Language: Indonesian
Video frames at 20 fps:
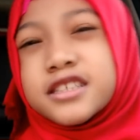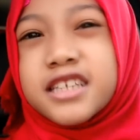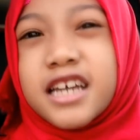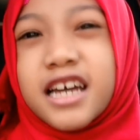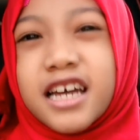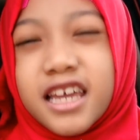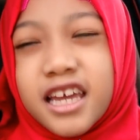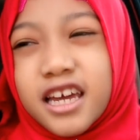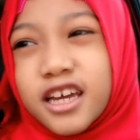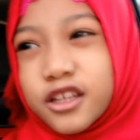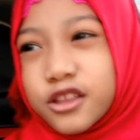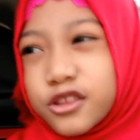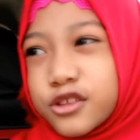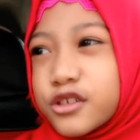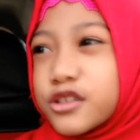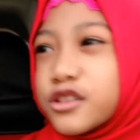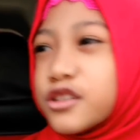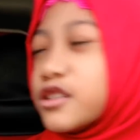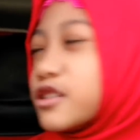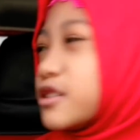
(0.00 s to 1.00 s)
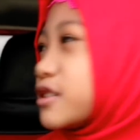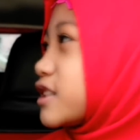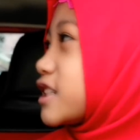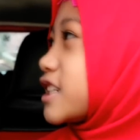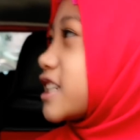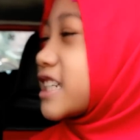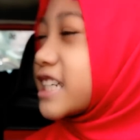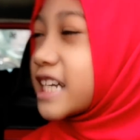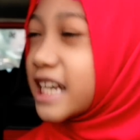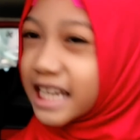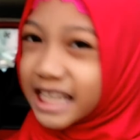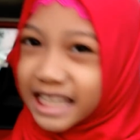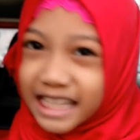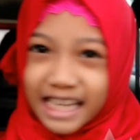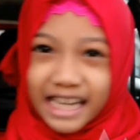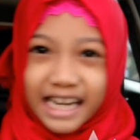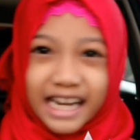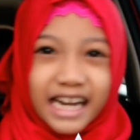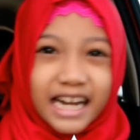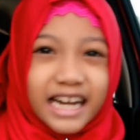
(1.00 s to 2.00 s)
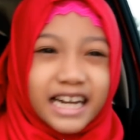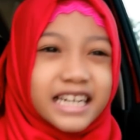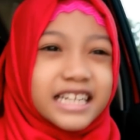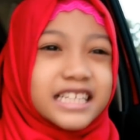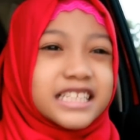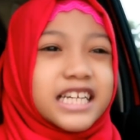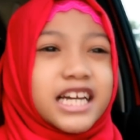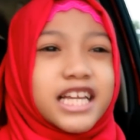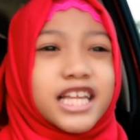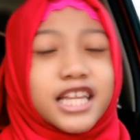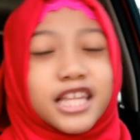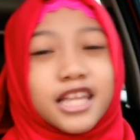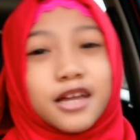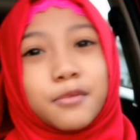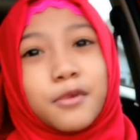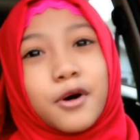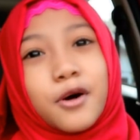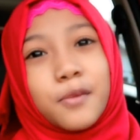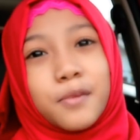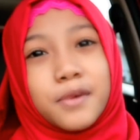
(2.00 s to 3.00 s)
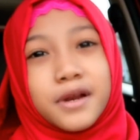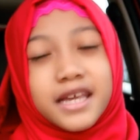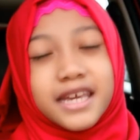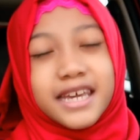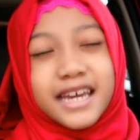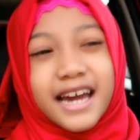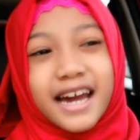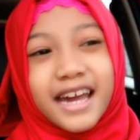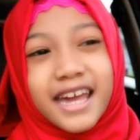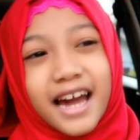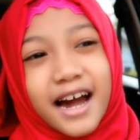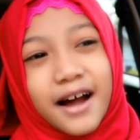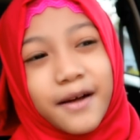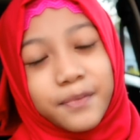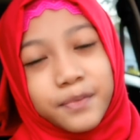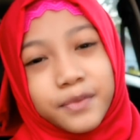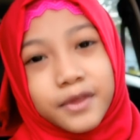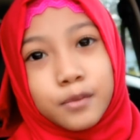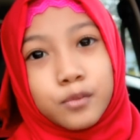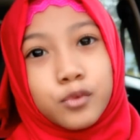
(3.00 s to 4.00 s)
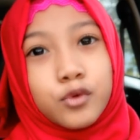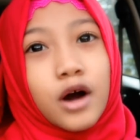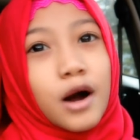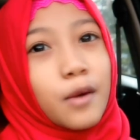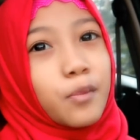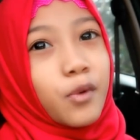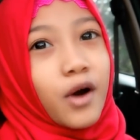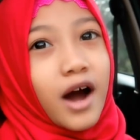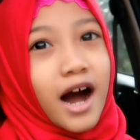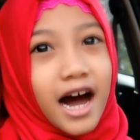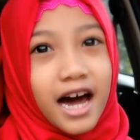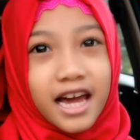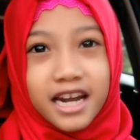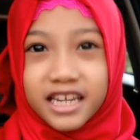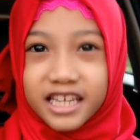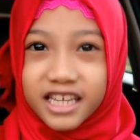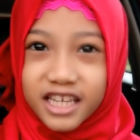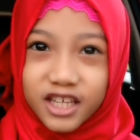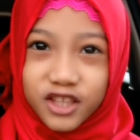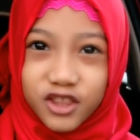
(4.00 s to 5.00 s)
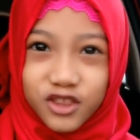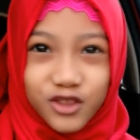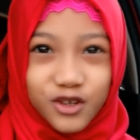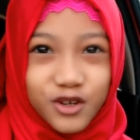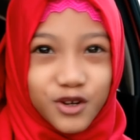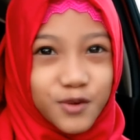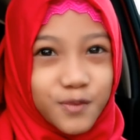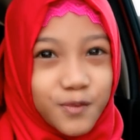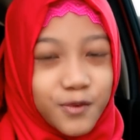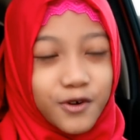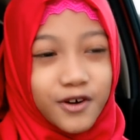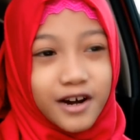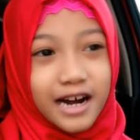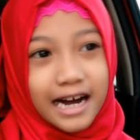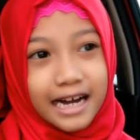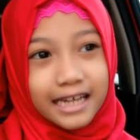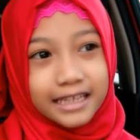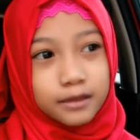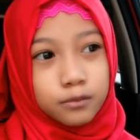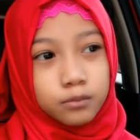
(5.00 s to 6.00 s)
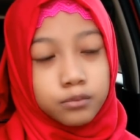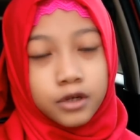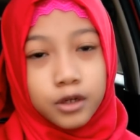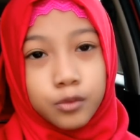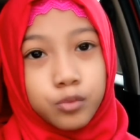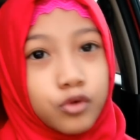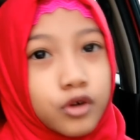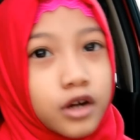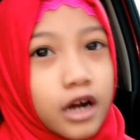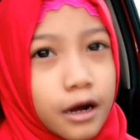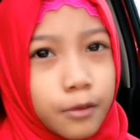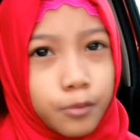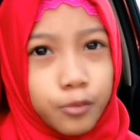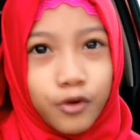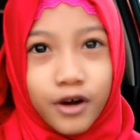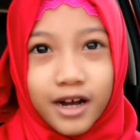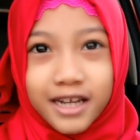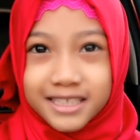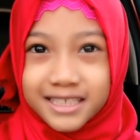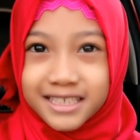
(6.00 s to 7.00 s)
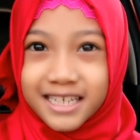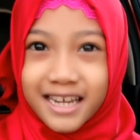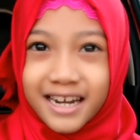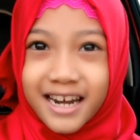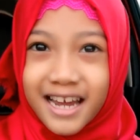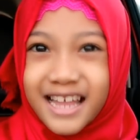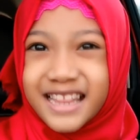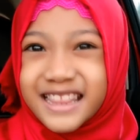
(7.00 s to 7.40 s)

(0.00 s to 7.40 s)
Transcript: Saya itu ya rencananya mau beli kayak buah-buahan gitu buat buka puasa.